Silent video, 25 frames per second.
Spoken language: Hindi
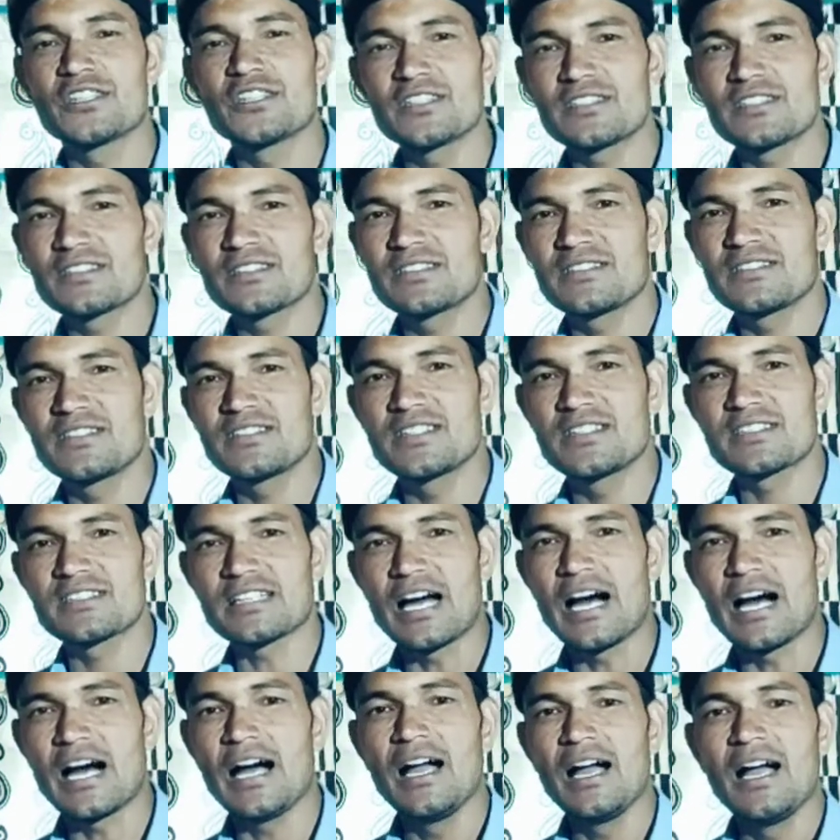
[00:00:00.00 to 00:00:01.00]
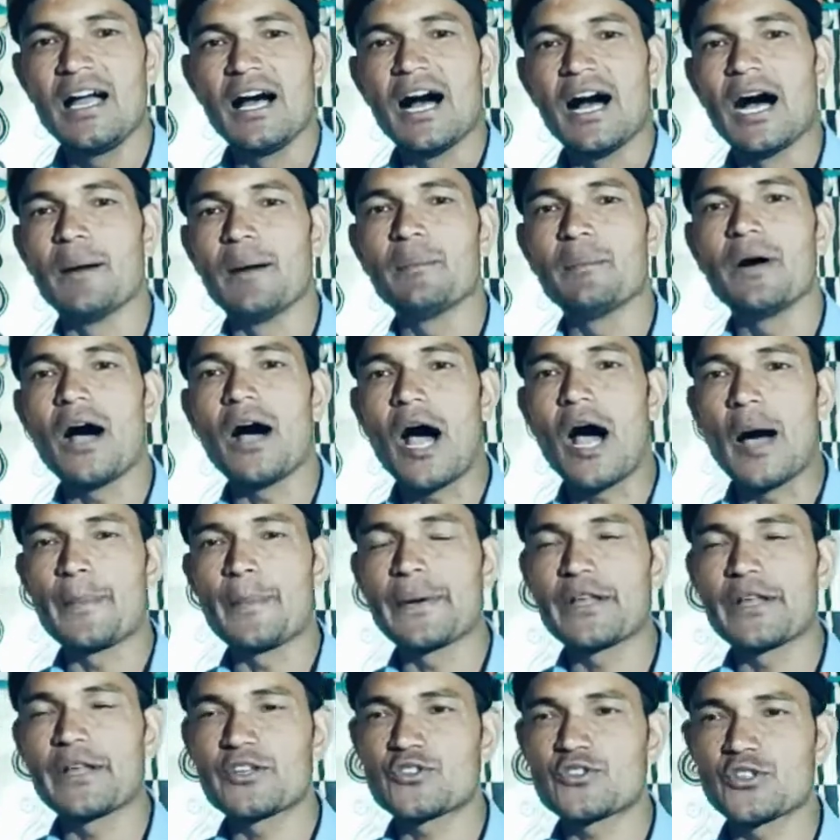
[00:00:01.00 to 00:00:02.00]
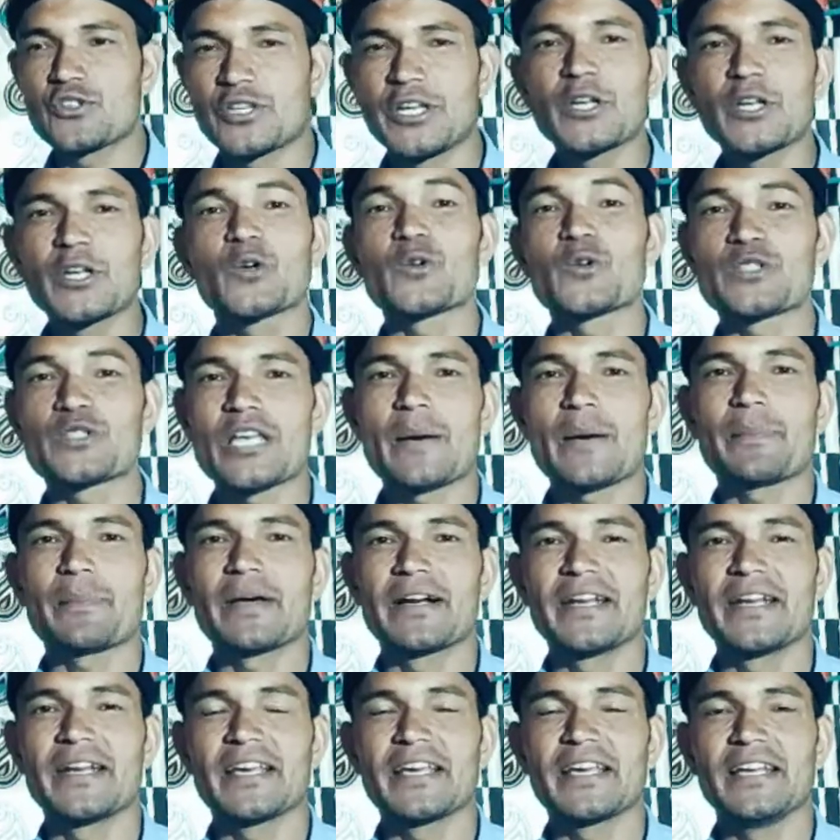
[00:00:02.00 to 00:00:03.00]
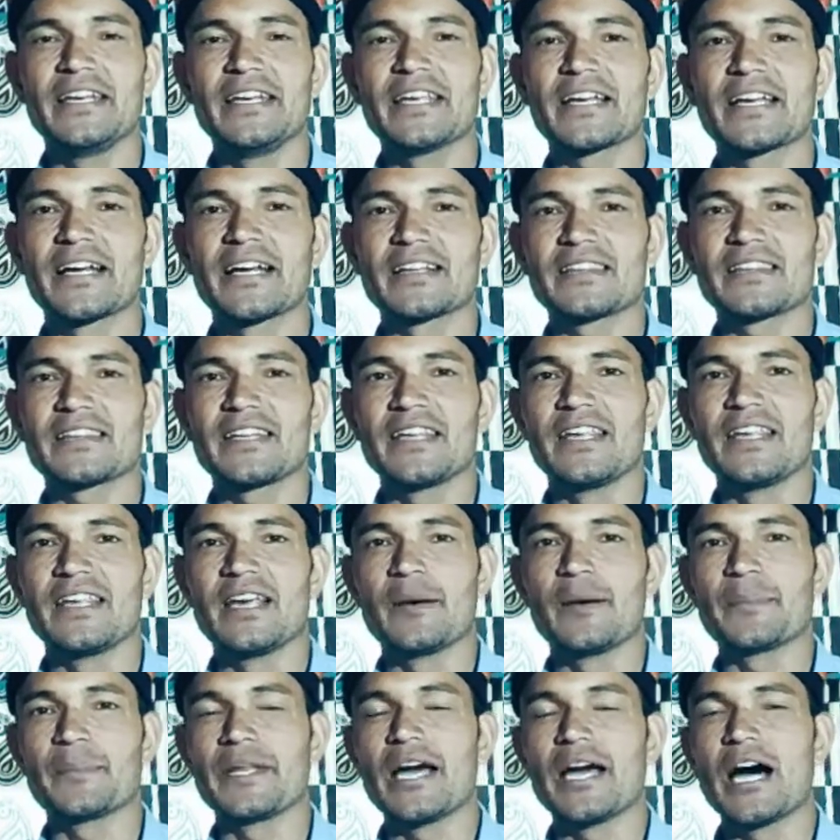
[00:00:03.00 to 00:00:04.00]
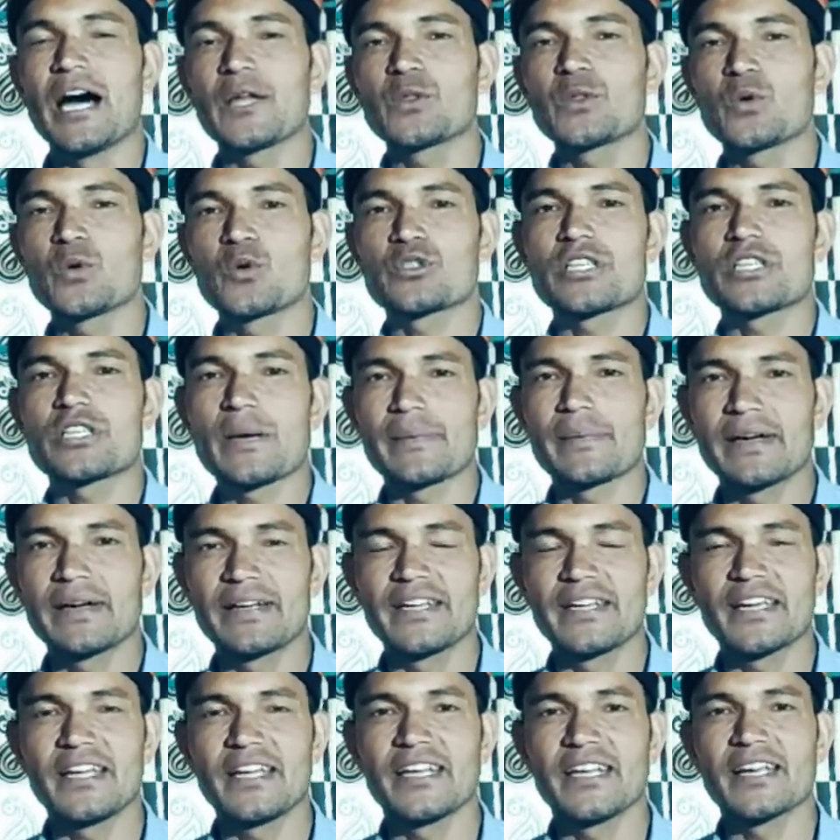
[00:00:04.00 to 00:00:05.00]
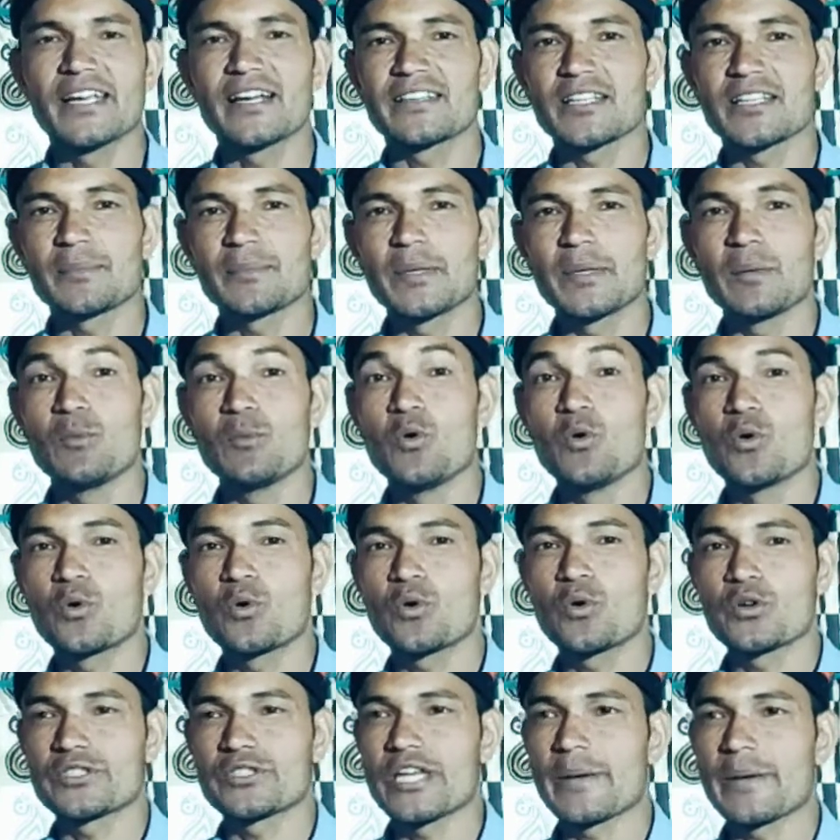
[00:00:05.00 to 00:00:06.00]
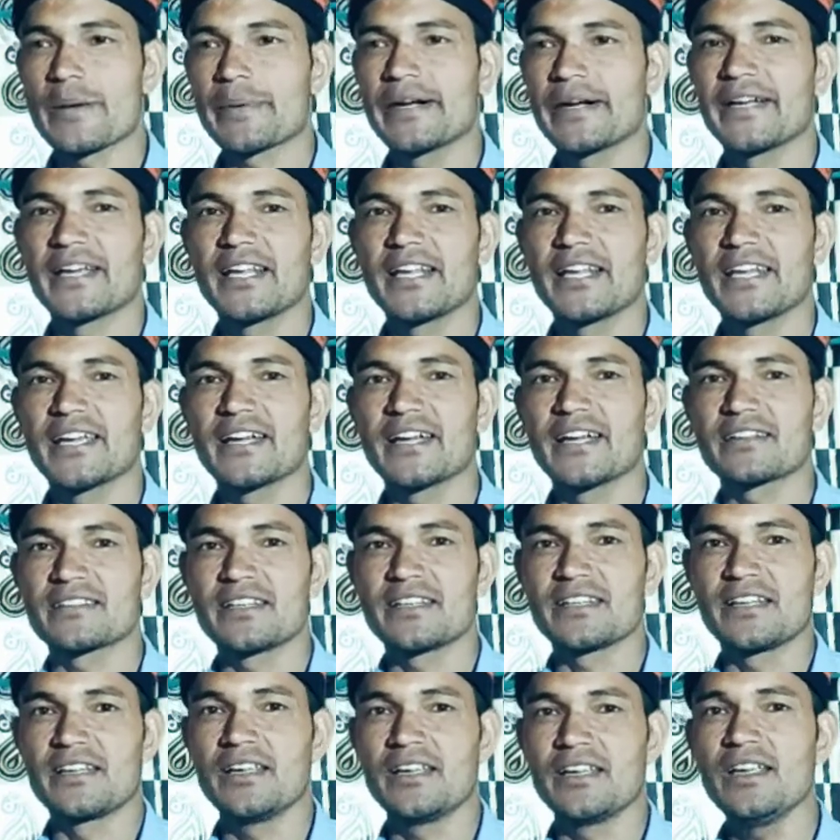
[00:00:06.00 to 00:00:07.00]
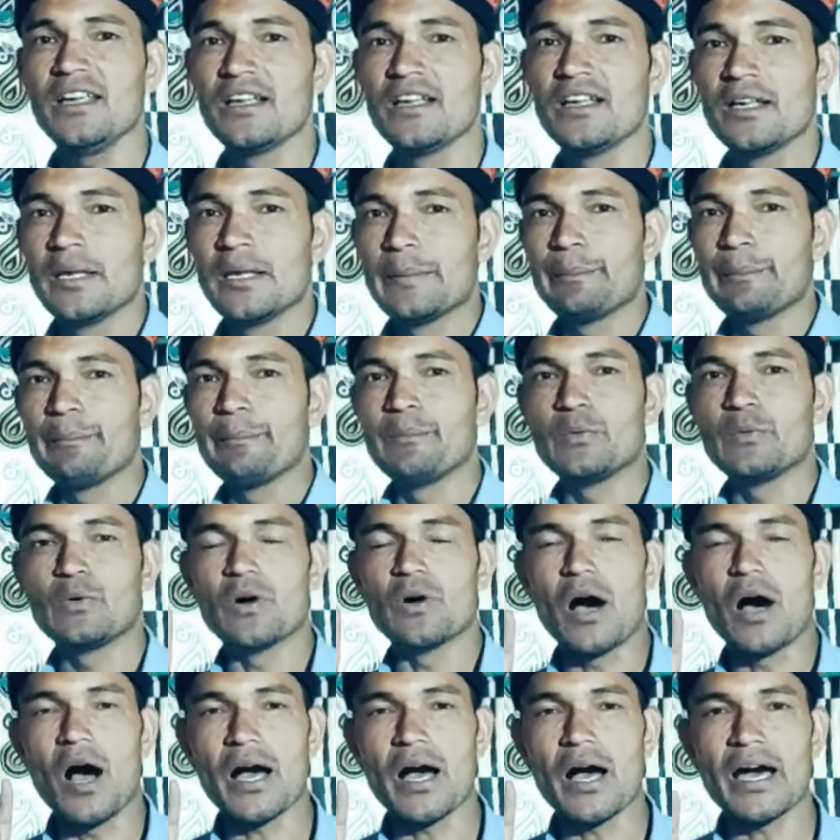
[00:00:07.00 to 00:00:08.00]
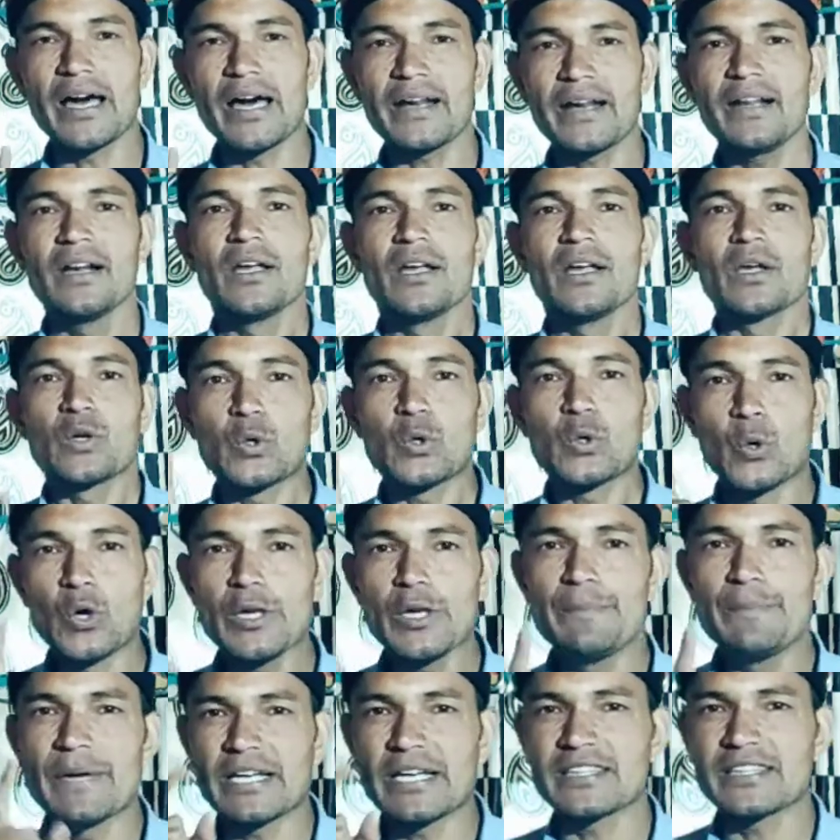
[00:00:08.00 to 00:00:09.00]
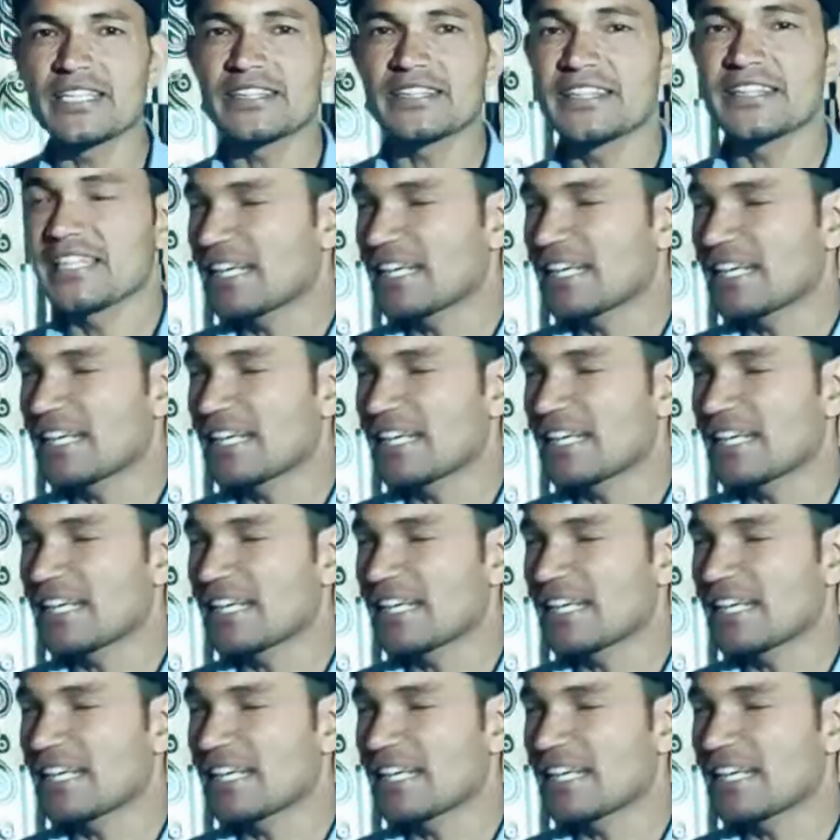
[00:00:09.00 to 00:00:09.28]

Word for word: जिस जिसका हम अपने शरीर को साफ करने के लिए करते हैं अपने हाथों को साफ करने के लिए करते हैं अपने मुंह को साफ करने के लिए करते हैं अगर कोई व्यक्ति